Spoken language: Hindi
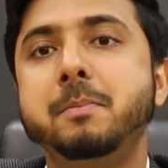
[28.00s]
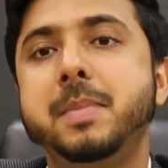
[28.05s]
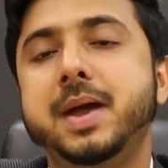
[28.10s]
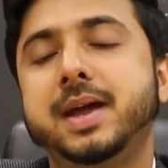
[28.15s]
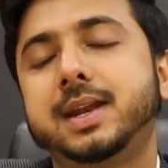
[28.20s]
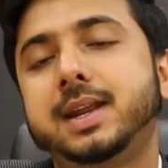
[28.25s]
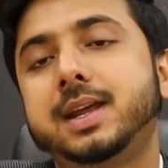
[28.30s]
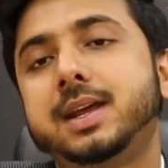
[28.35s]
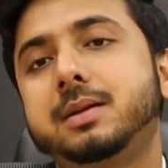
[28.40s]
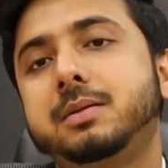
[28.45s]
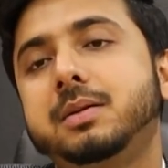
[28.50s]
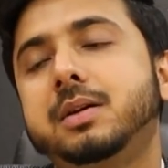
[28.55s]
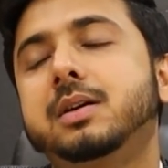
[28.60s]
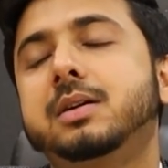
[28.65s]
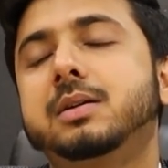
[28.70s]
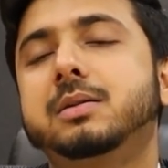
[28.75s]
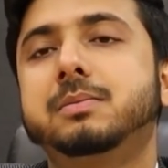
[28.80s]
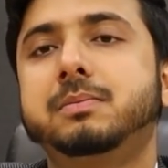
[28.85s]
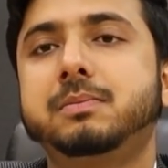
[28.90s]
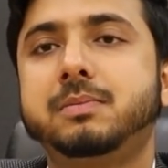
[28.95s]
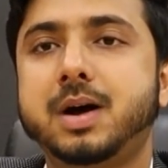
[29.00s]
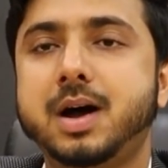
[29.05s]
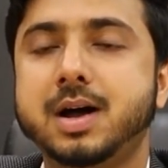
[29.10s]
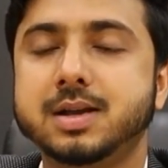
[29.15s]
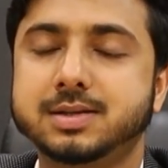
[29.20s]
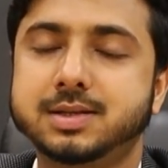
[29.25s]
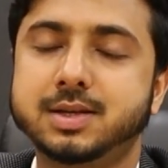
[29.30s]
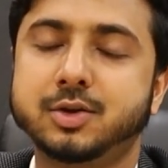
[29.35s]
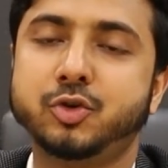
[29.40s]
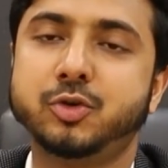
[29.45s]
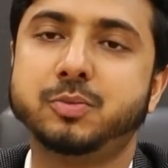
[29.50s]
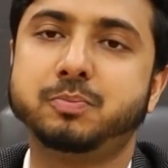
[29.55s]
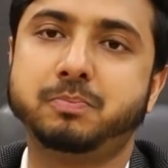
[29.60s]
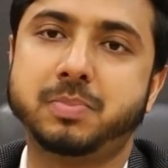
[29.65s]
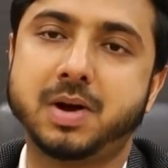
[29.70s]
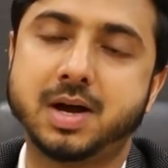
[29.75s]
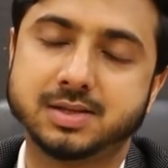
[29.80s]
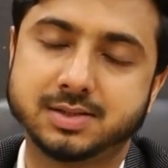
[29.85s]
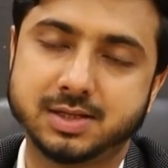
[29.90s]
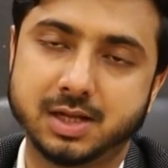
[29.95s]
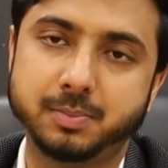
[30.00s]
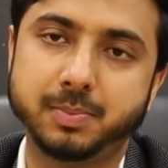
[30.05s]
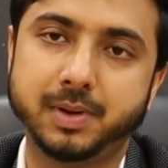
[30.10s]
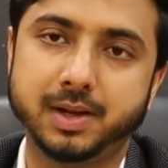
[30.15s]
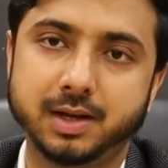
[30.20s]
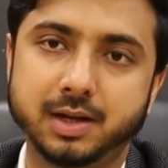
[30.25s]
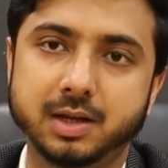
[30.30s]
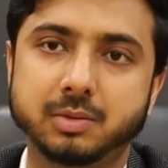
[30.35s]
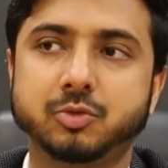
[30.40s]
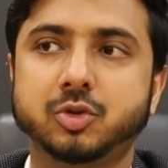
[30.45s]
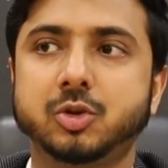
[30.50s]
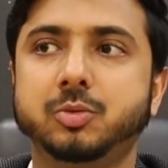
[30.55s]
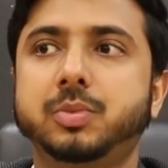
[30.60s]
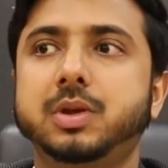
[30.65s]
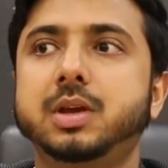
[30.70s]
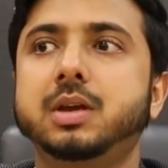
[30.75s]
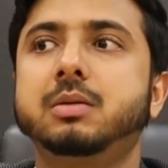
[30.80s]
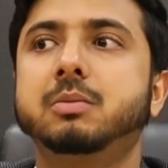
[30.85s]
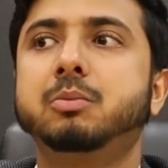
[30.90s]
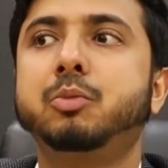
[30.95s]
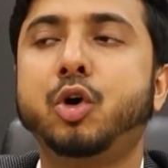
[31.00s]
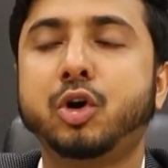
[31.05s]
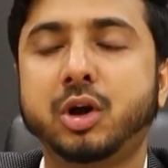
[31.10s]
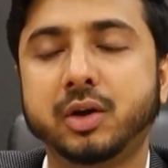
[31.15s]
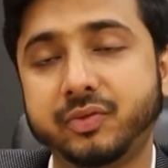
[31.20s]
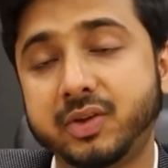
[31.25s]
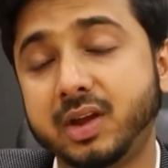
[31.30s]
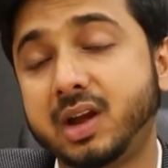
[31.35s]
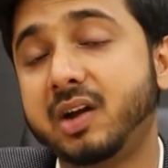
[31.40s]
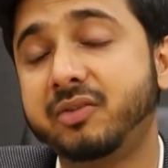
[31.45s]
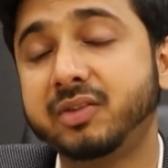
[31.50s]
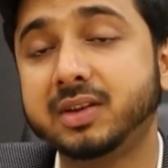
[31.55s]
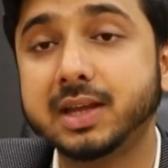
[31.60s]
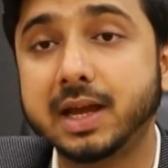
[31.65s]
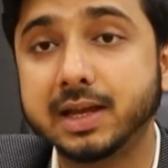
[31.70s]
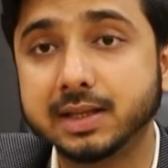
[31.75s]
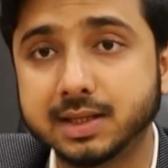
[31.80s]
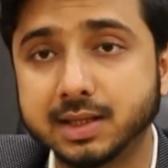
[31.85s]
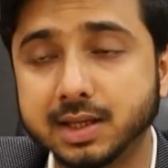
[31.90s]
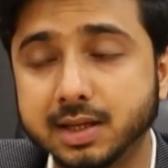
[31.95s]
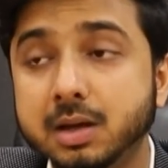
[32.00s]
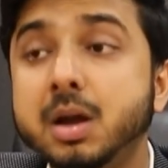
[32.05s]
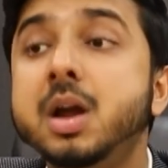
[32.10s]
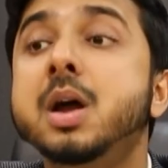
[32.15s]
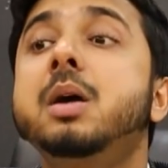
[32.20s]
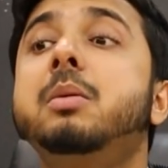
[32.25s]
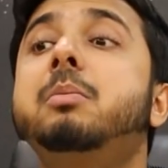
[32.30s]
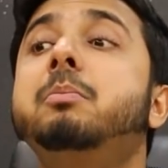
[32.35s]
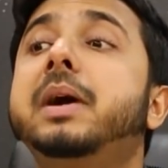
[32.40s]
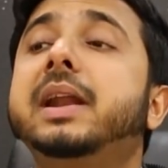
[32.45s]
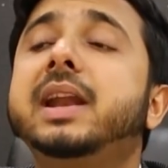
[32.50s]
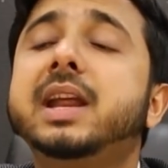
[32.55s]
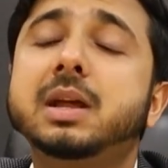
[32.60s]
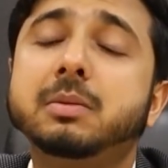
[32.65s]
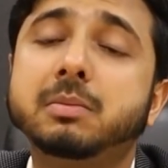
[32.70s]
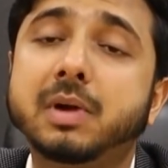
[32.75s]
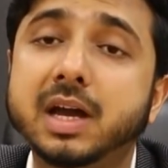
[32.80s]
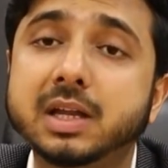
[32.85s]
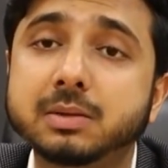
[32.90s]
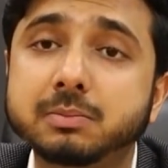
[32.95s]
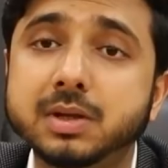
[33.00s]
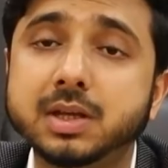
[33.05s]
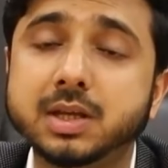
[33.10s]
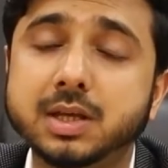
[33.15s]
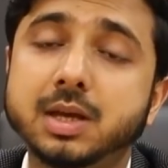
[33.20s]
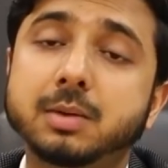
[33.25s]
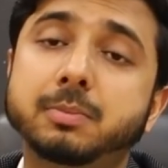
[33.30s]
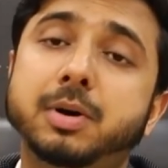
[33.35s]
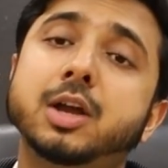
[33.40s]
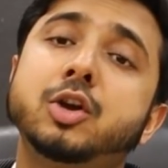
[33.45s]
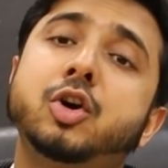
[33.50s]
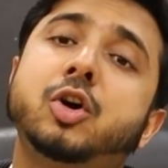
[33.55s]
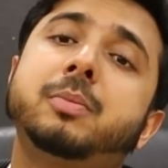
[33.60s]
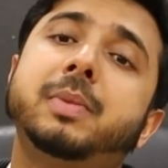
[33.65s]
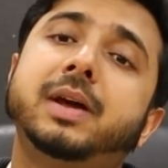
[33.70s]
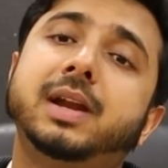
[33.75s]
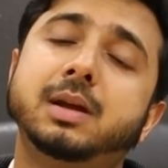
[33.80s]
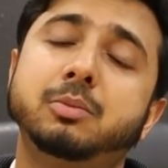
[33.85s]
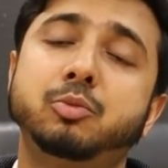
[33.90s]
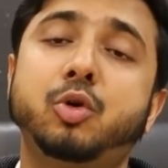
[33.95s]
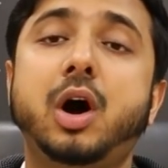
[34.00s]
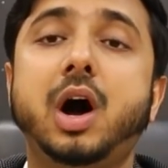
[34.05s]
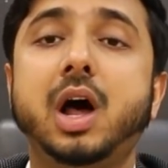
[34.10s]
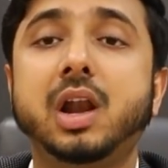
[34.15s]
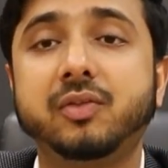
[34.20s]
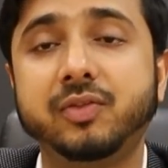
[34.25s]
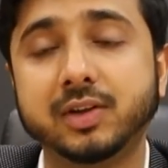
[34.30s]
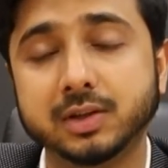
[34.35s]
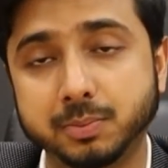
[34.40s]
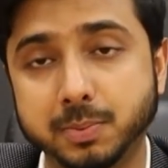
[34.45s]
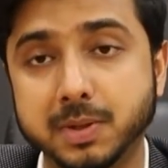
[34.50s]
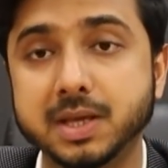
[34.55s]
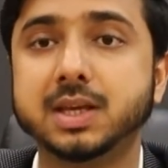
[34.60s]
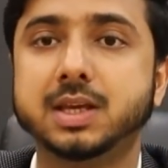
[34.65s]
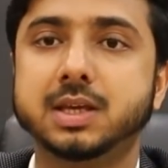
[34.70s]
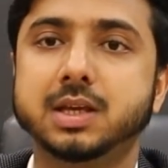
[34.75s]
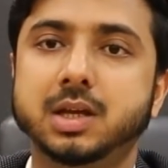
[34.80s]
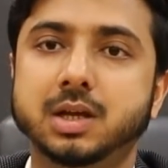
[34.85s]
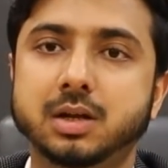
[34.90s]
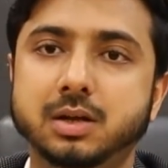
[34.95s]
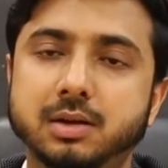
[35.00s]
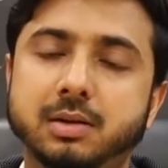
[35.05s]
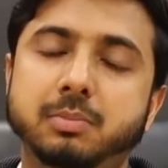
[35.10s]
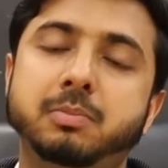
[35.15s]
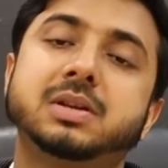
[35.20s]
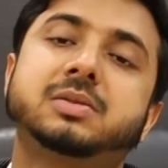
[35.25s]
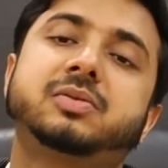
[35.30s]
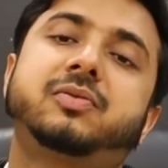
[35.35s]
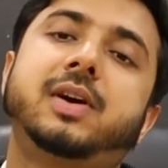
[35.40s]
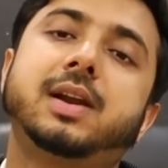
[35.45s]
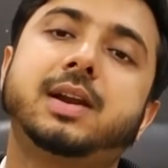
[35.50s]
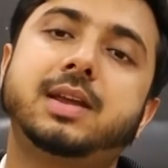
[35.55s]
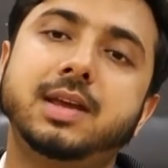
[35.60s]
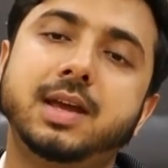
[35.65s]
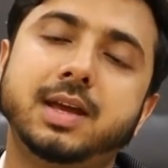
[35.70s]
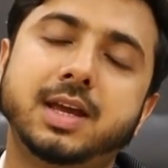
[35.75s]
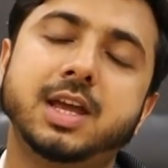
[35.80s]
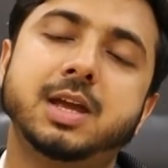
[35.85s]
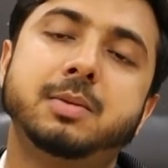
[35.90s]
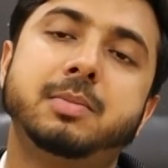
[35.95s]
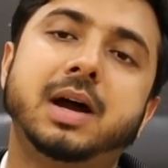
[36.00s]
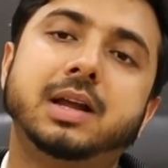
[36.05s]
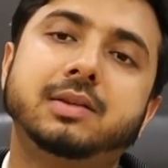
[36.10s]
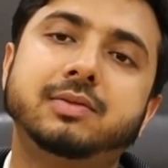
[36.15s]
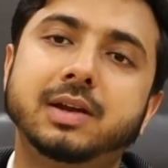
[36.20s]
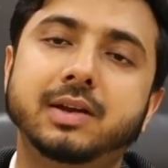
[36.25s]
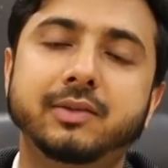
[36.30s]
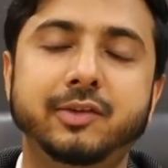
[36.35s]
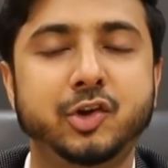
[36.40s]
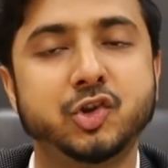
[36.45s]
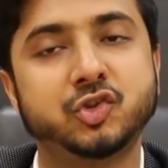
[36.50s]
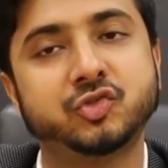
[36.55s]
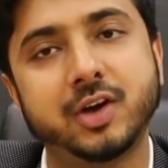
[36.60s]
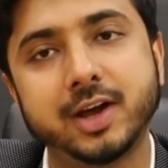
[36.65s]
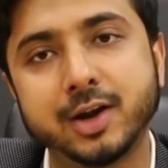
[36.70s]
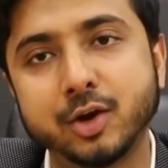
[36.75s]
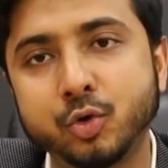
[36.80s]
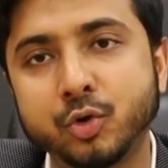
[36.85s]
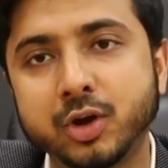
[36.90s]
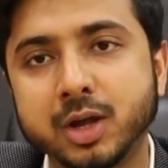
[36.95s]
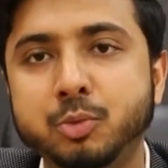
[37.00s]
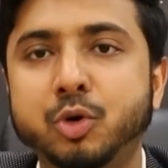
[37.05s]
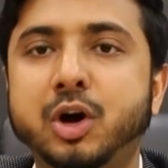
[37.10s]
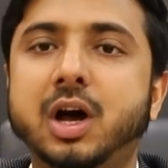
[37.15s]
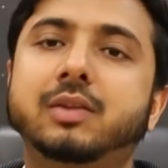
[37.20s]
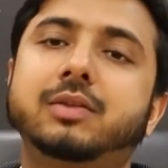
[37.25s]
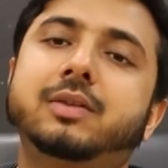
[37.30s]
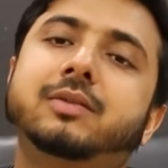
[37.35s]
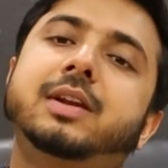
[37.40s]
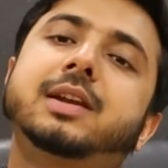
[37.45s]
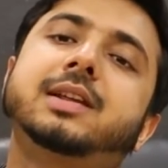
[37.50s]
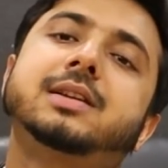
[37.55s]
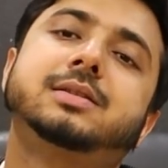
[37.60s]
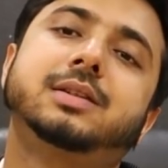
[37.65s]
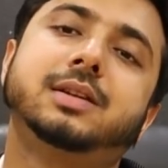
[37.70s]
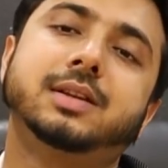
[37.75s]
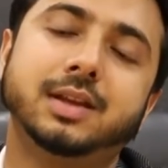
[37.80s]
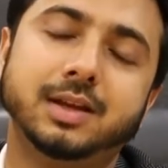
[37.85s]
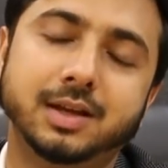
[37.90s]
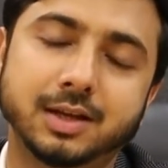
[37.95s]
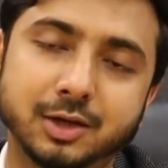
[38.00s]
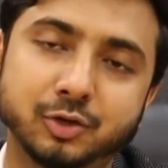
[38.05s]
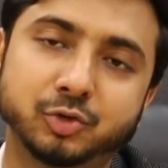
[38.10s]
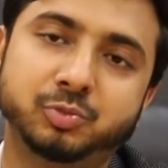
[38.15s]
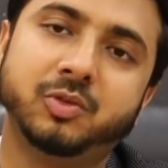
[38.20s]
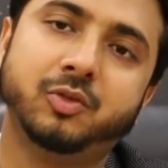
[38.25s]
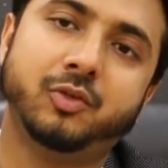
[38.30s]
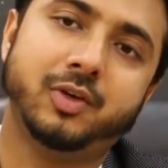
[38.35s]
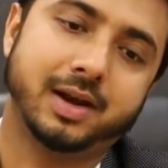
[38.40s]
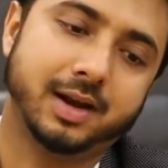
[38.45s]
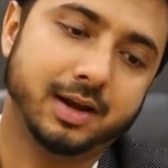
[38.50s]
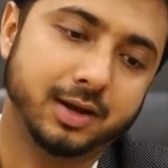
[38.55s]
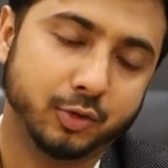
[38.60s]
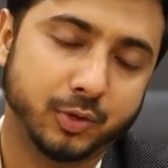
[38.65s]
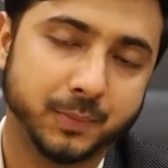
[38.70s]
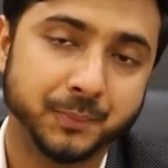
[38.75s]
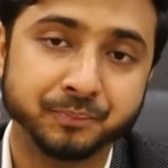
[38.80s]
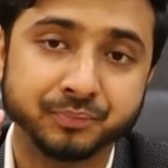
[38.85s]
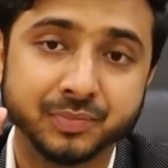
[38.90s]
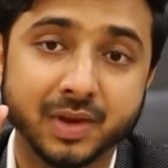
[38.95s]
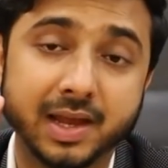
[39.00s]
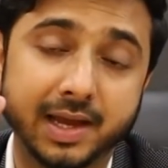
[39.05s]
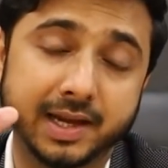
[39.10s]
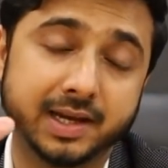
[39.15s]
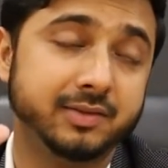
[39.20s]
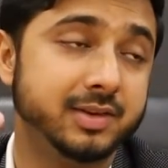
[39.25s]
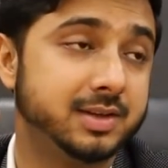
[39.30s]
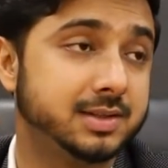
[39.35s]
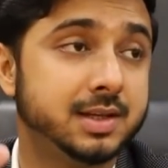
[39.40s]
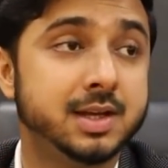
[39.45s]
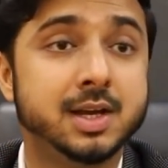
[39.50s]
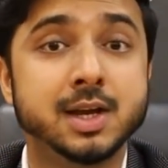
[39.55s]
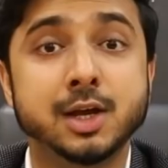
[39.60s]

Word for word: मैंने आज से कोई पाँच साल पहले एम क्यू एम की मौक़ की काफ़ी तायद की है मैंने हिमायत भी की है भाई और मैंने मुखालफत भी की है बस फ़र्क ये है कि हिमायत वाली वीडियोस वायरल हो गई मुखालफत वाली किसी ने देखी नहीं उस पर वो वायरल नहीं हुई एनी